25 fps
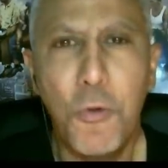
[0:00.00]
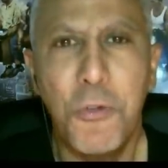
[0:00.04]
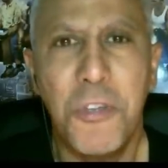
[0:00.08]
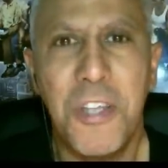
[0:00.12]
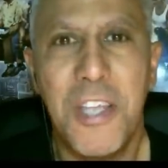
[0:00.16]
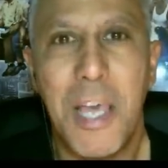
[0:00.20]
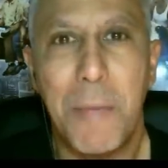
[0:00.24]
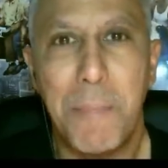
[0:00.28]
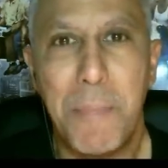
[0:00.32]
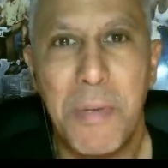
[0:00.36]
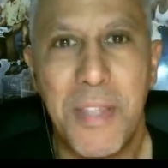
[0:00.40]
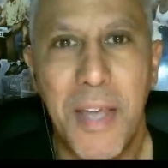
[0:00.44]

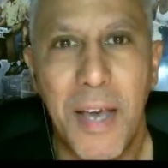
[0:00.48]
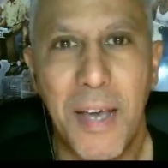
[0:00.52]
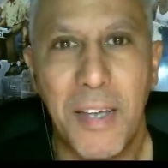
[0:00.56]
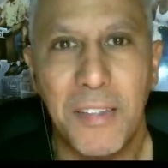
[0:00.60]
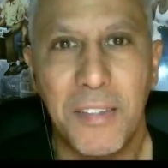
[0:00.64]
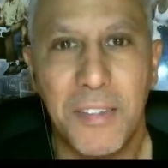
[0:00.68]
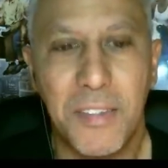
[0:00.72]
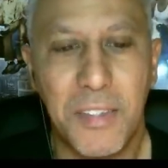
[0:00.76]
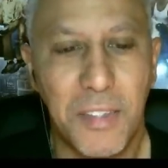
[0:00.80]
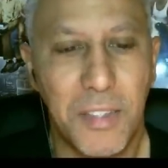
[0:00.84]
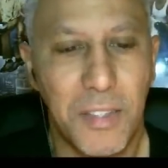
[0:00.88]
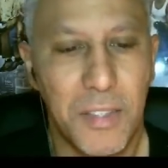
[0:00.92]
Uno degli
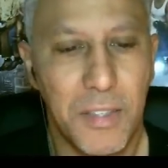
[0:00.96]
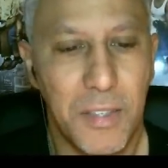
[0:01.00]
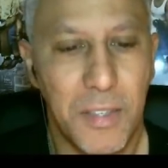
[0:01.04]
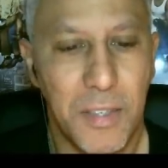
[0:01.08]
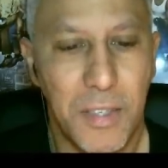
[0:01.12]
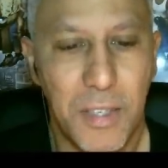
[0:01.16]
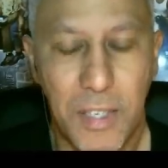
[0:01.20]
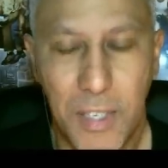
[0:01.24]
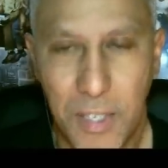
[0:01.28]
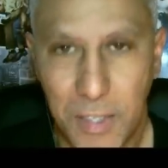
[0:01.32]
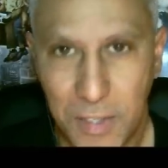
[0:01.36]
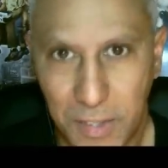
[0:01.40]
abitanti,
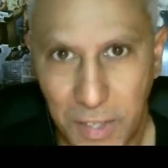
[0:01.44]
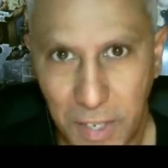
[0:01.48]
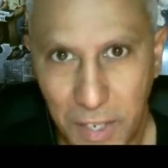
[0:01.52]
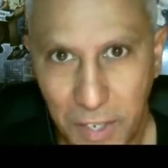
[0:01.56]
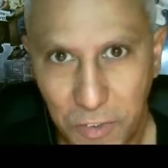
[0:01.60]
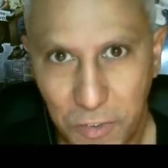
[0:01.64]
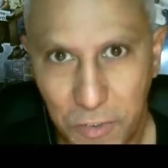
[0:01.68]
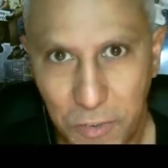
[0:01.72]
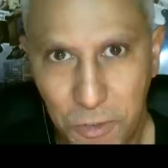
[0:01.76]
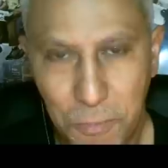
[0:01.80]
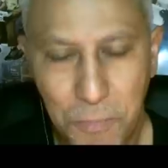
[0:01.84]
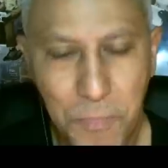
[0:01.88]
il
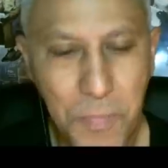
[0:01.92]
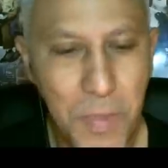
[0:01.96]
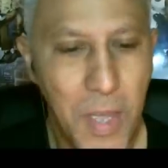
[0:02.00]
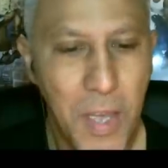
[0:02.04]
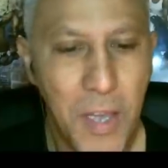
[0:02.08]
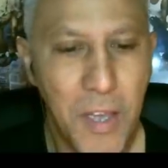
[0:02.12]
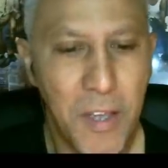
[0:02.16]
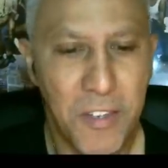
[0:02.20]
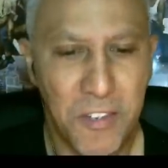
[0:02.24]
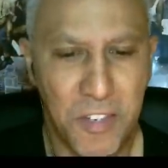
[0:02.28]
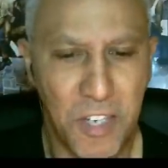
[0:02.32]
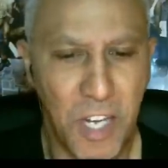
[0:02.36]

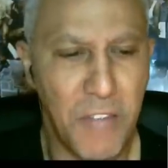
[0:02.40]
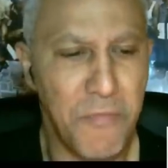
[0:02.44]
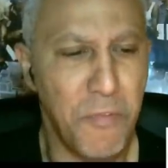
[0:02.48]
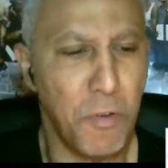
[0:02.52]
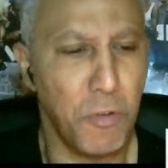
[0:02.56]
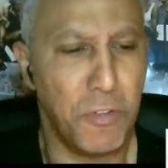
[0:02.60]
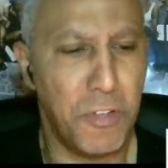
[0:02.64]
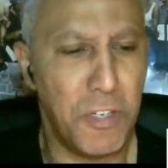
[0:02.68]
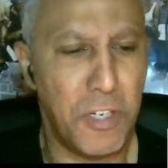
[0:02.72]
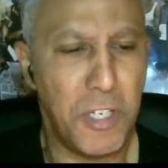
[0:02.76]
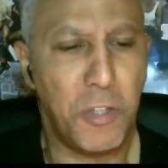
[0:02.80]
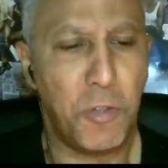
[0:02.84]
terzo, si
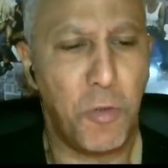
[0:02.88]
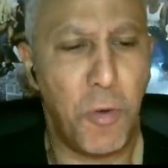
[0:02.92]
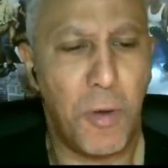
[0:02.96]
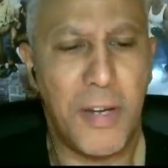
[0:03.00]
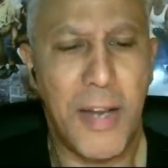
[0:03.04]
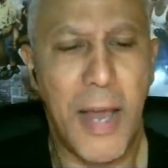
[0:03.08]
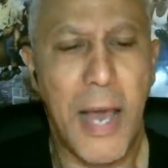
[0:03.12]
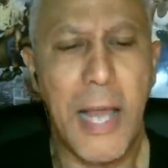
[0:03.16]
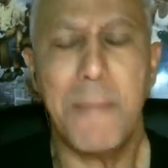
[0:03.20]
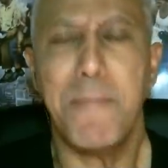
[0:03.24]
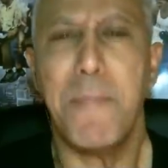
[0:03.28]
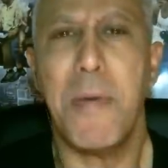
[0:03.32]
levò
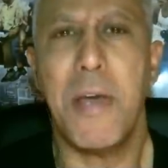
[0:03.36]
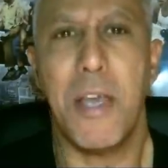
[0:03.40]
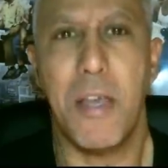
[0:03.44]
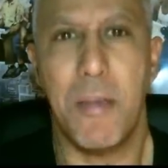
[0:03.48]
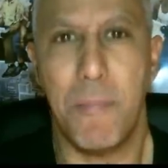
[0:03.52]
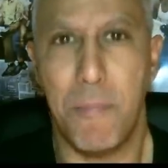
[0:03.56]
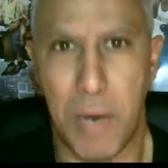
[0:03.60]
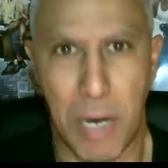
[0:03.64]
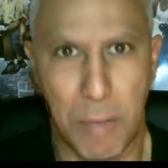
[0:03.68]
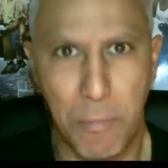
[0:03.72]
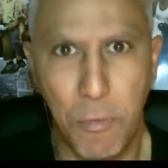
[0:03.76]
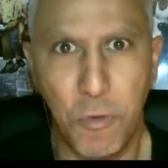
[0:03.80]
dritto all'alba
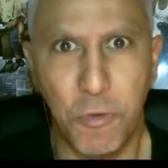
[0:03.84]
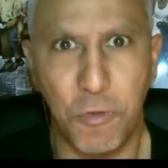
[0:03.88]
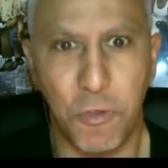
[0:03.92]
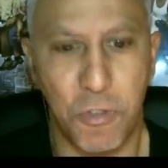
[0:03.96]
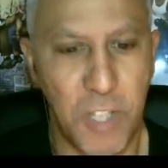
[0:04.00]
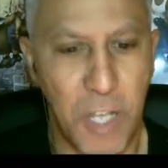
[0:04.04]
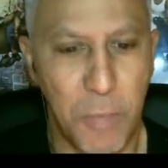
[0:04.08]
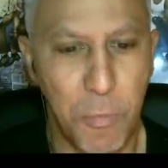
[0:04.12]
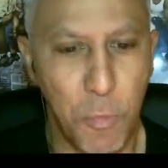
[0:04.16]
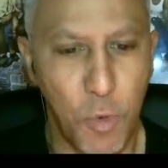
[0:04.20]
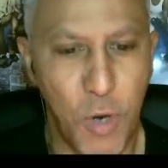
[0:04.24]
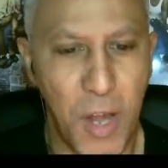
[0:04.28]
e,
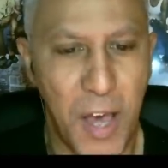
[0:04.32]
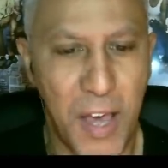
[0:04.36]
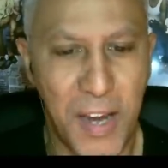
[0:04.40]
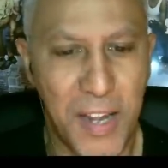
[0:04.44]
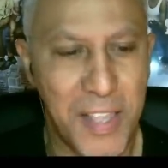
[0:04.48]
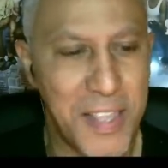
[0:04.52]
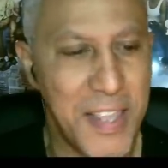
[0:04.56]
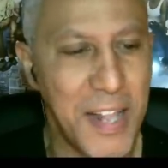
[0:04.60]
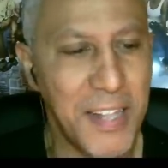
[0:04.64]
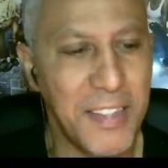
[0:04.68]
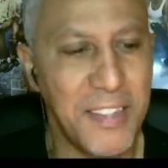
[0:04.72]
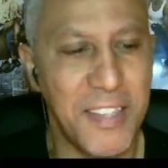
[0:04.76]
bramoso di
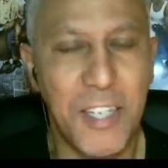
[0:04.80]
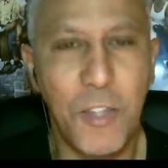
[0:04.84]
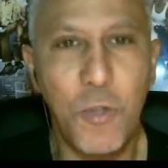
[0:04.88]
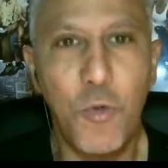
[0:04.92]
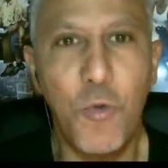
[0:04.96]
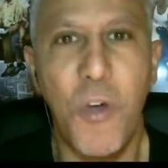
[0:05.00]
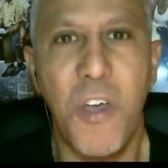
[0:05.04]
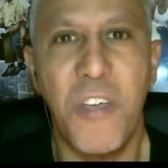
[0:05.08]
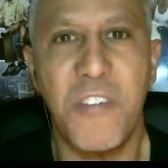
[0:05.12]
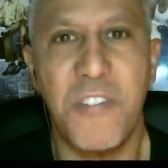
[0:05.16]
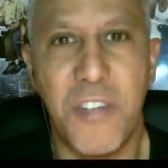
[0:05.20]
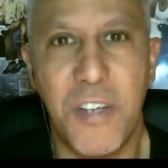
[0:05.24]
emulare gli
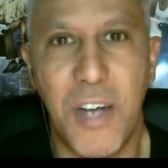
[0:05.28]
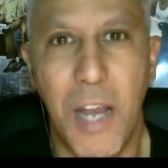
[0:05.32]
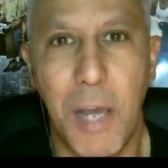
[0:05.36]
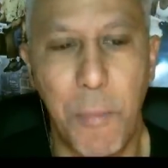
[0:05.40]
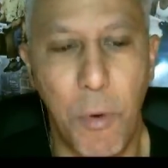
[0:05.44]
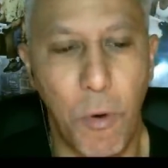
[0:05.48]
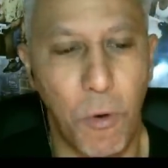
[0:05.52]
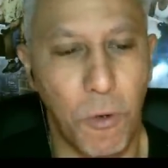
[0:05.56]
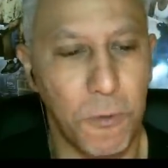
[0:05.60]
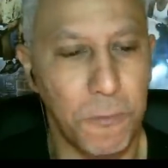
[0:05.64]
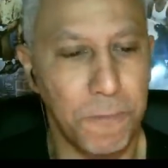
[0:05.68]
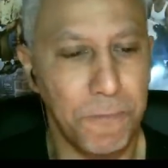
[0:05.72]
altri due,
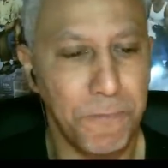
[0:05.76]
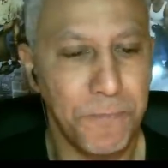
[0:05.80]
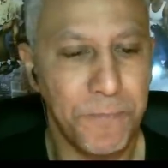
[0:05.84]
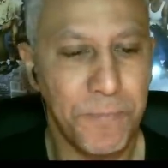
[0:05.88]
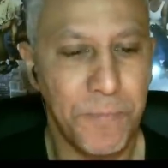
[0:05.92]
esclamò